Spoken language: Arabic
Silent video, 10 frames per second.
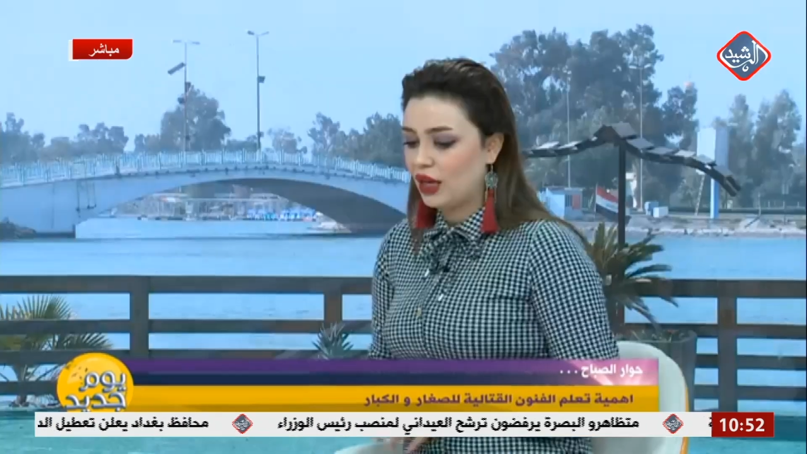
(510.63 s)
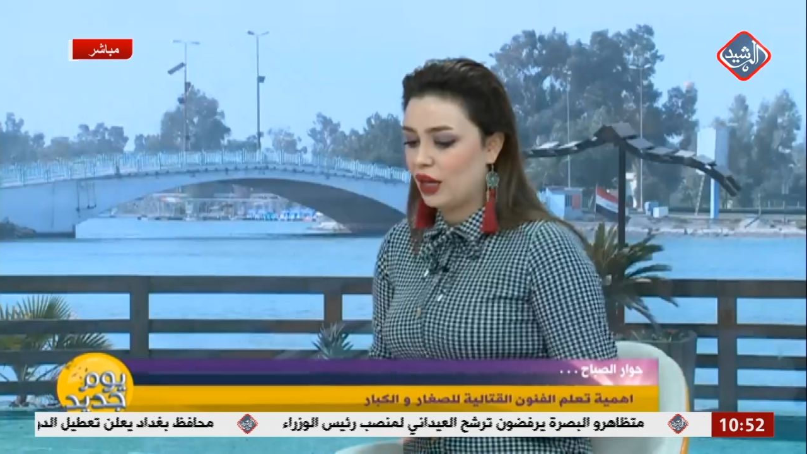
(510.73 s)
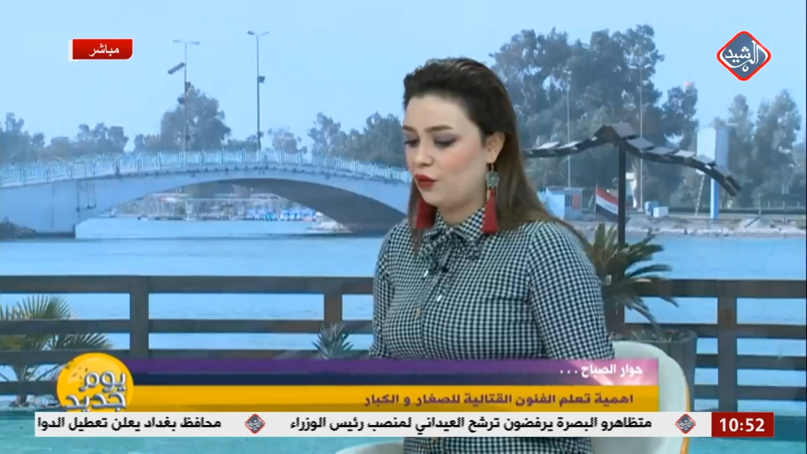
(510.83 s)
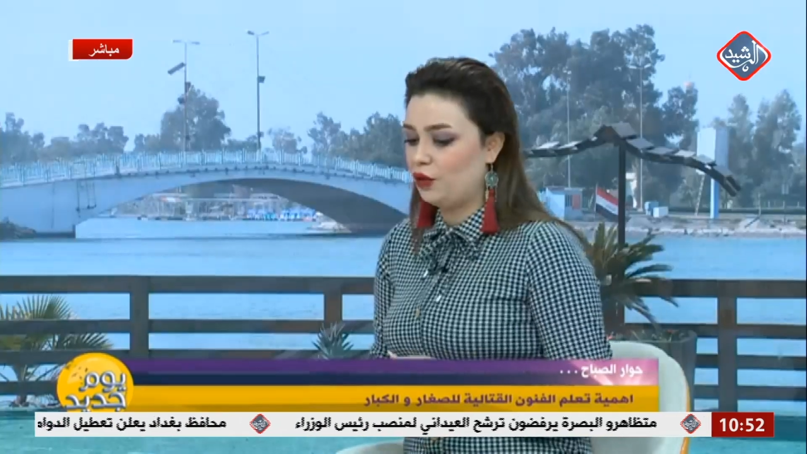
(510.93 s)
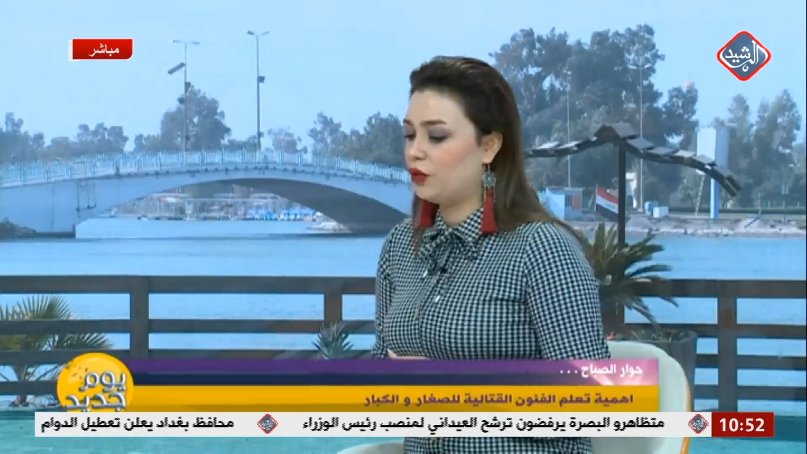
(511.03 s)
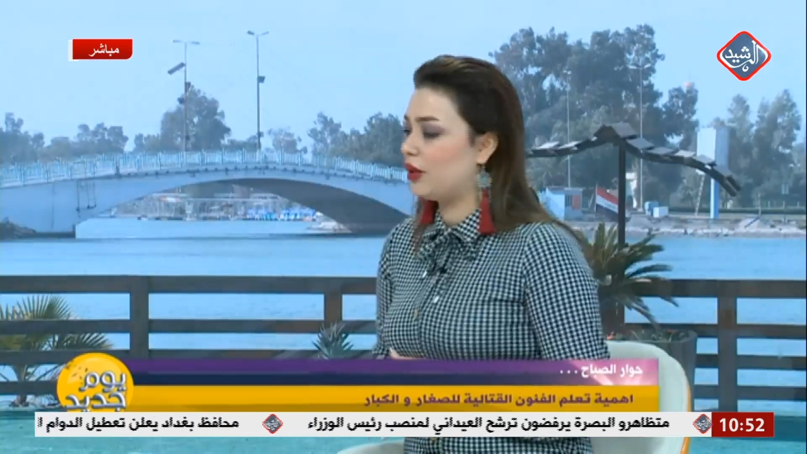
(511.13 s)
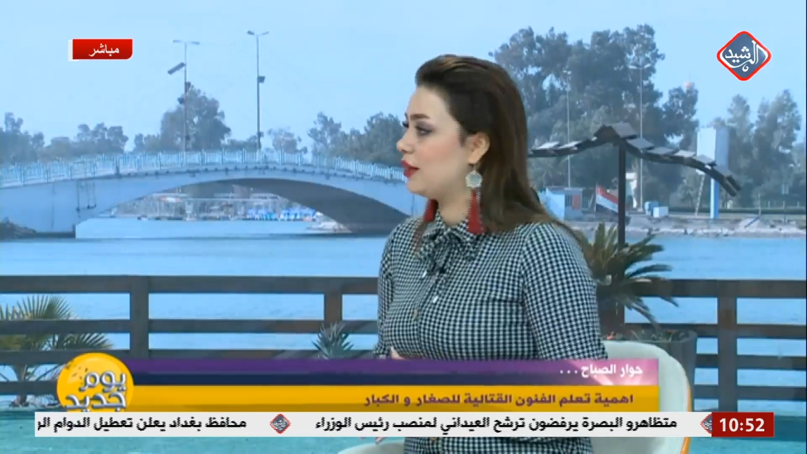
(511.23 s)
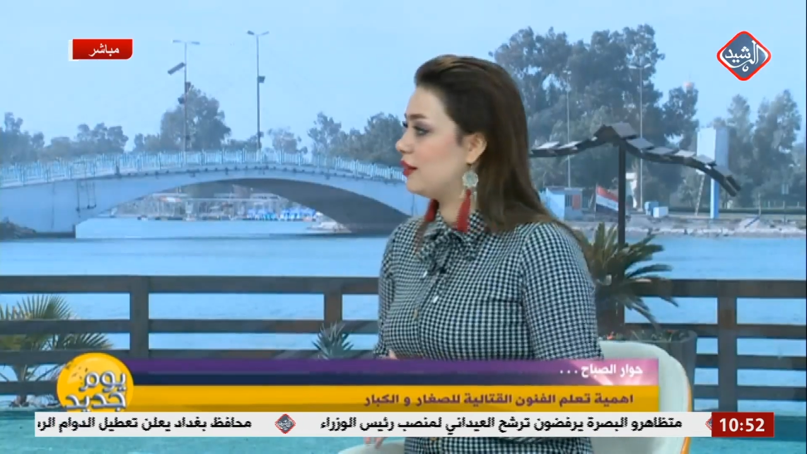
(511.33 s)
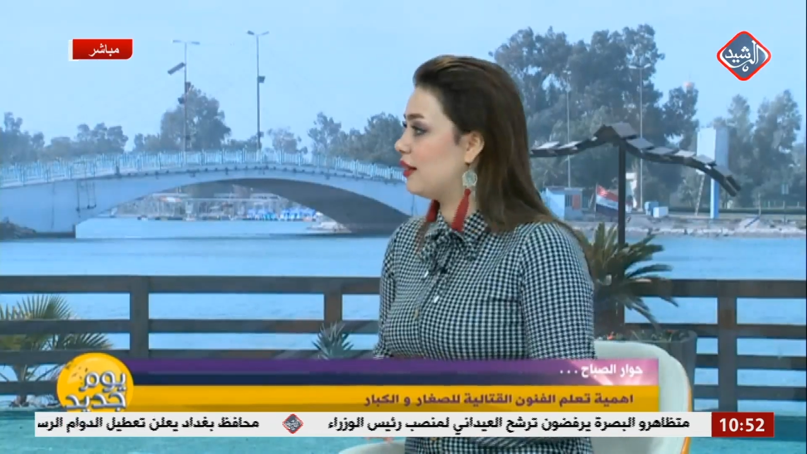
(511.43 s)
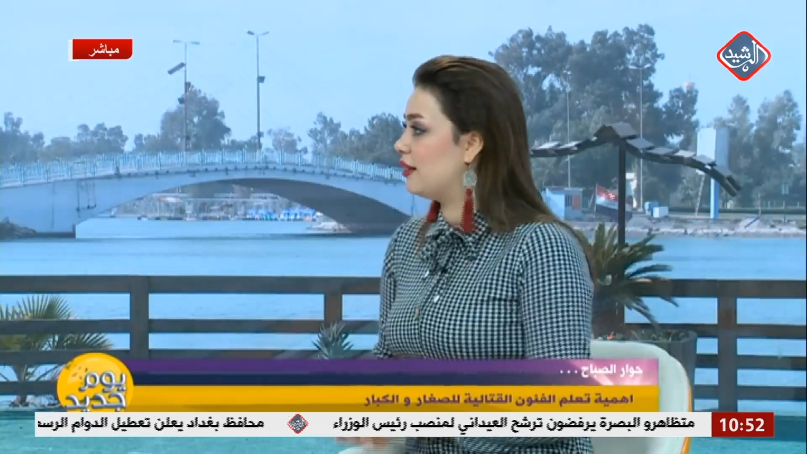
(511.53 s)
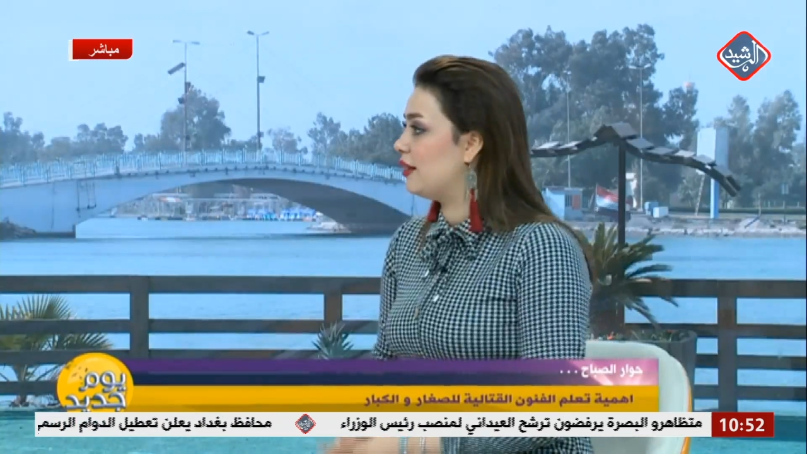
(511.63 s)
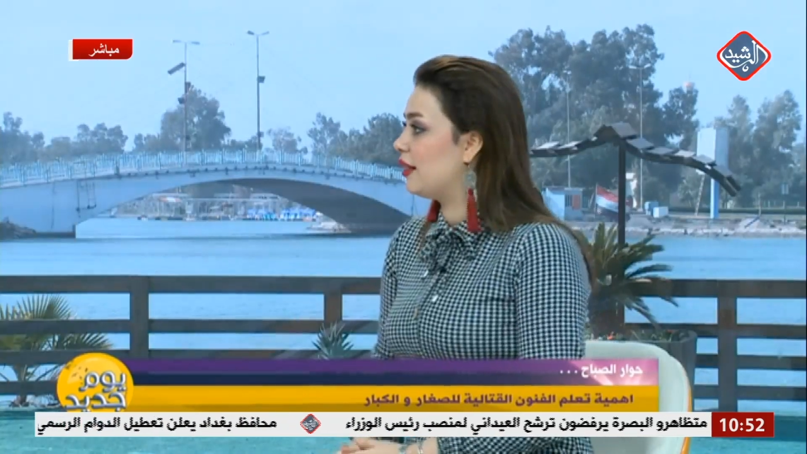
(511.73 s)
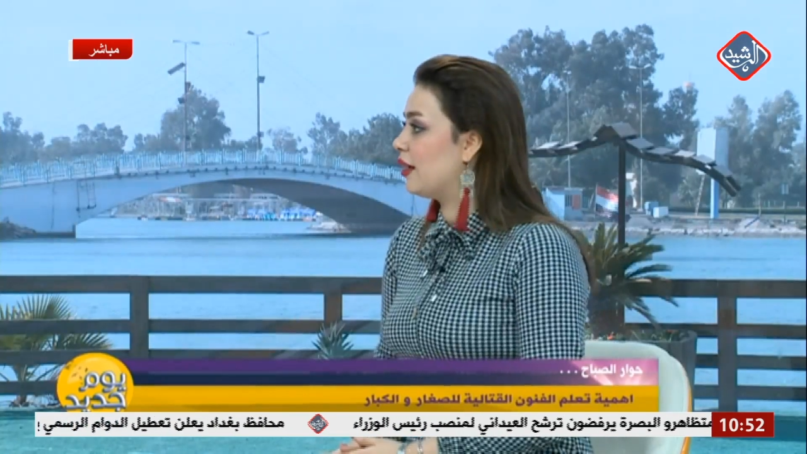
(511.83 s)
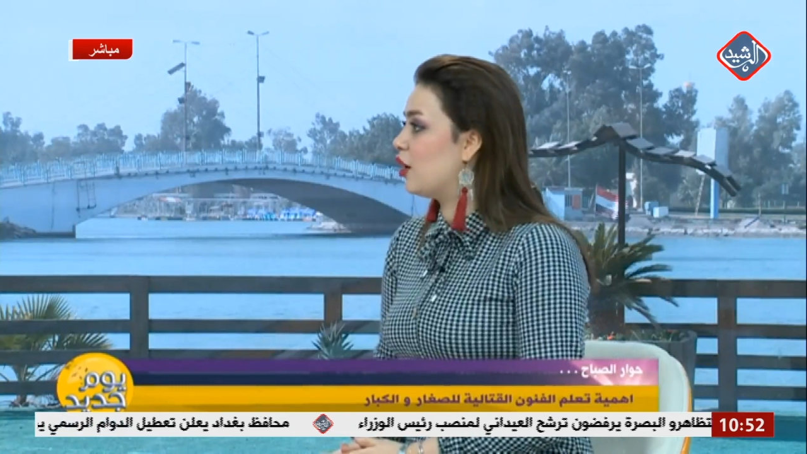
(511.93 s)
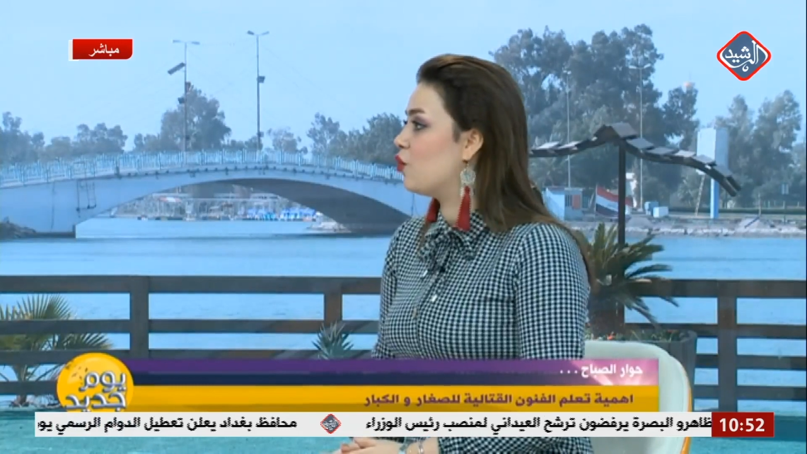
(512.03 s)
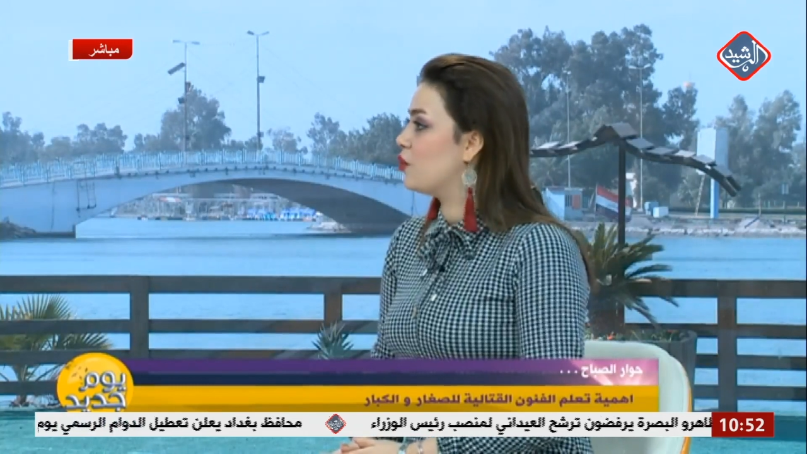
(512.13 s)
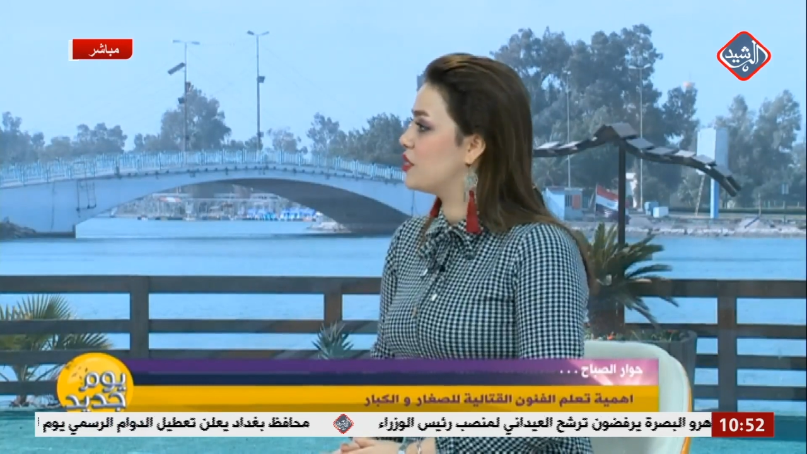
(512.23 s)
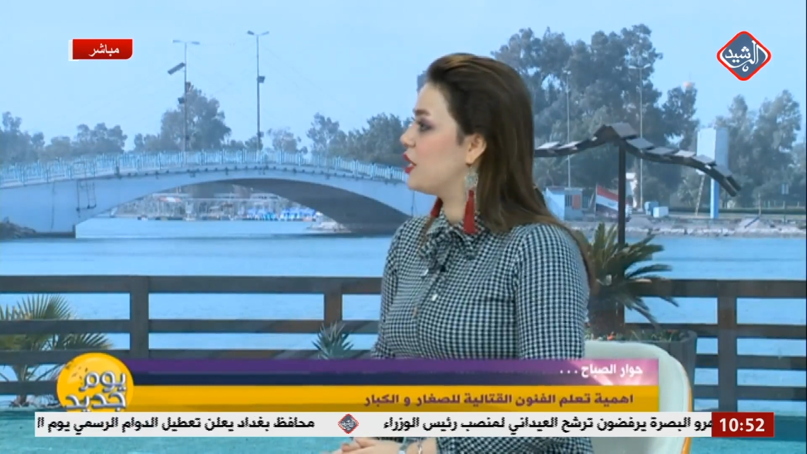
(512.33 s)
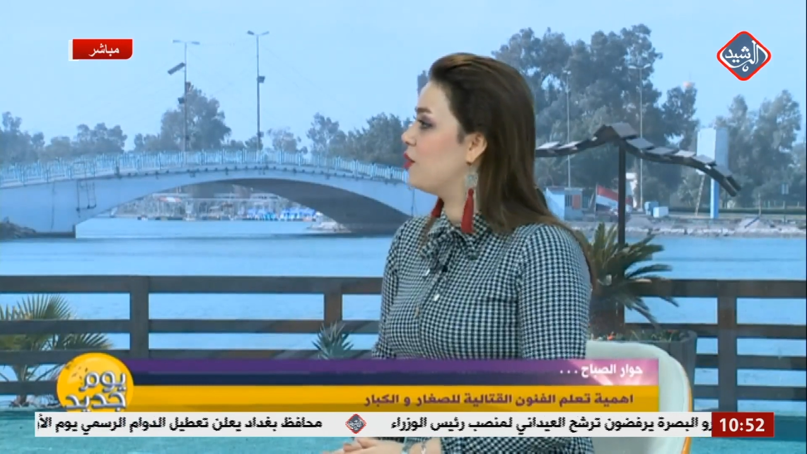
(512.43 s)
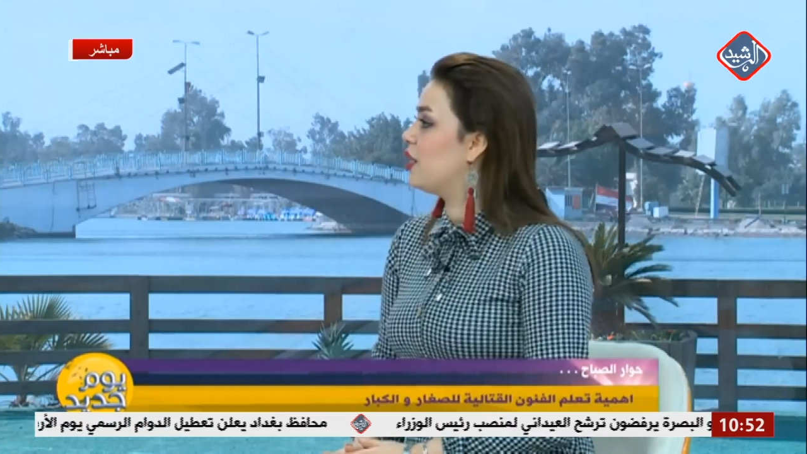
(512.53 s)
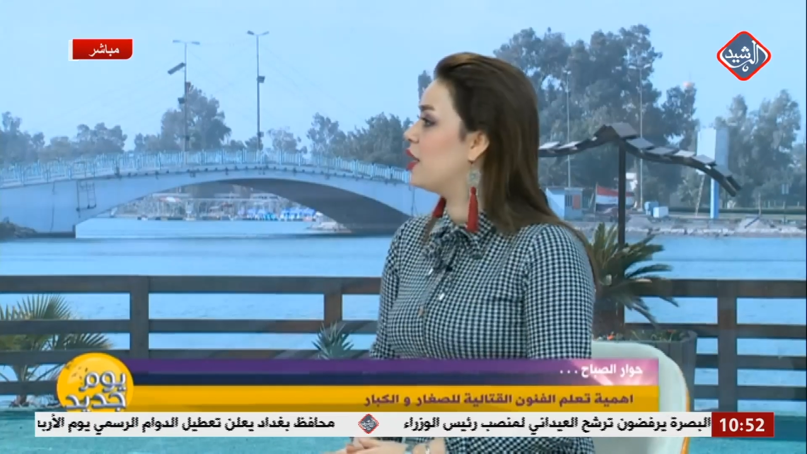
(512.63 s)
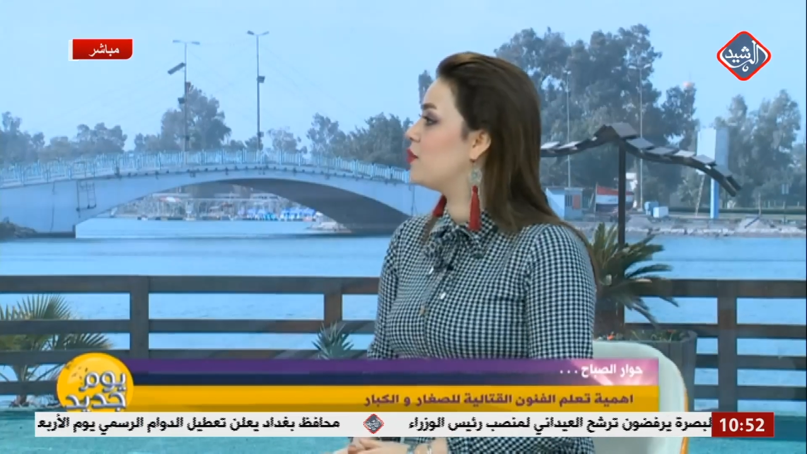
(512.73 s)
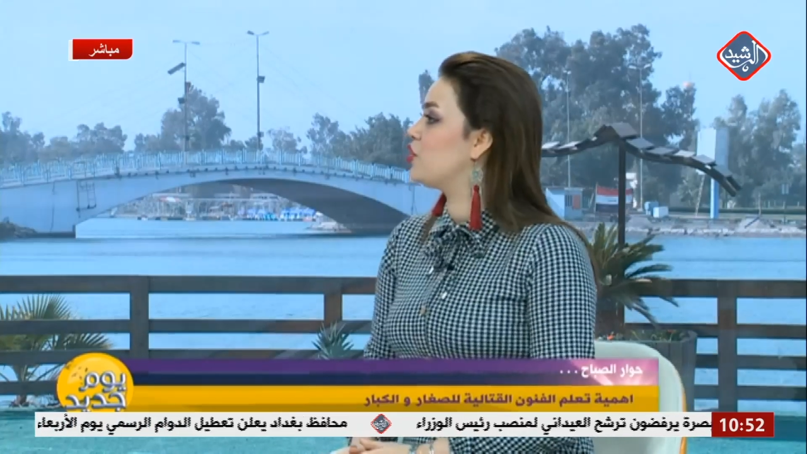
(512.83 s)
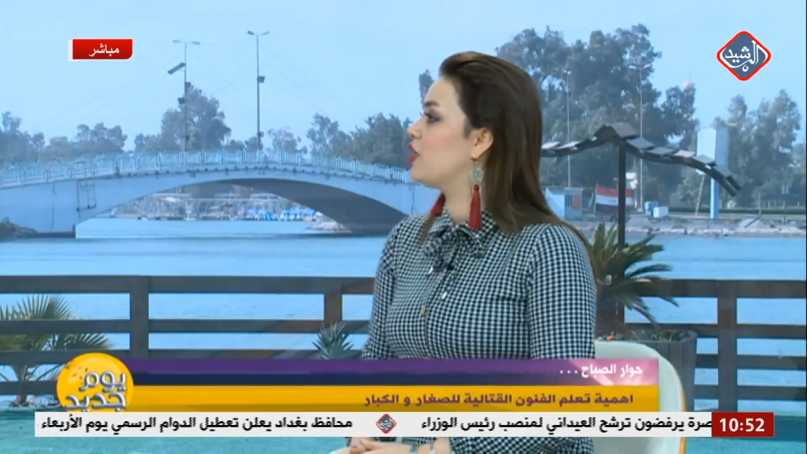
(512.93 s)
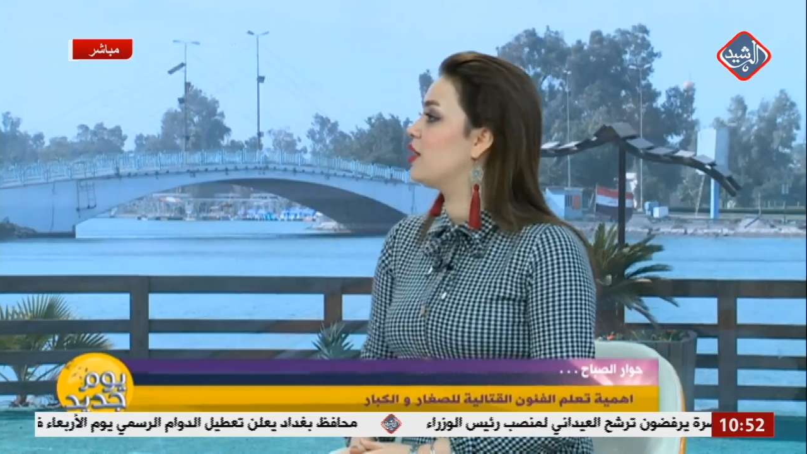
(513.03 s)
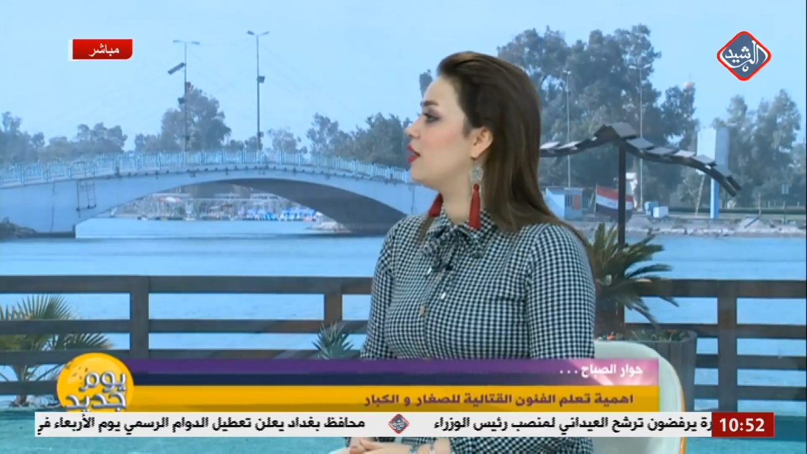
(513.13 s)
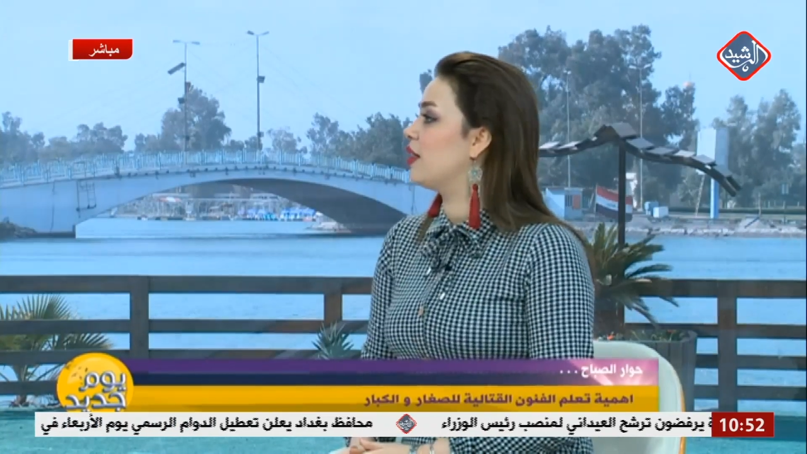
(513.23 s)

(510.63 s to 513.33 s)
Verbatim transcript: الفنون القتاليه او مساوئها بشكل